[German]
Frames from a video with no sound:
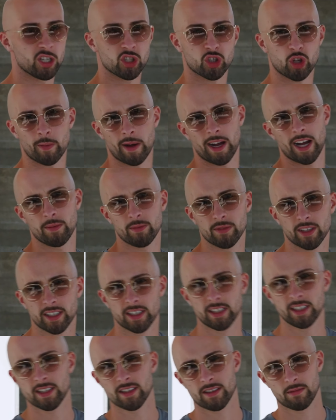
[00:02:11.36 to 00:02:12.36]
Sommerabende
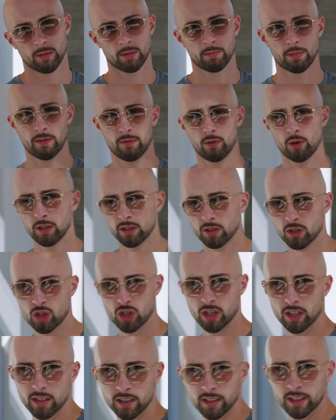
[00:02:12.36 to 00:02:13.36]
genießen, mit ein paar Freunden
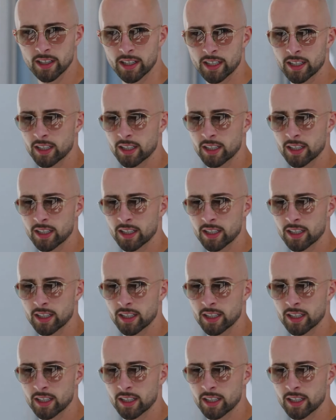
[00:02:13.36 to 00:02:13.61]
chillen.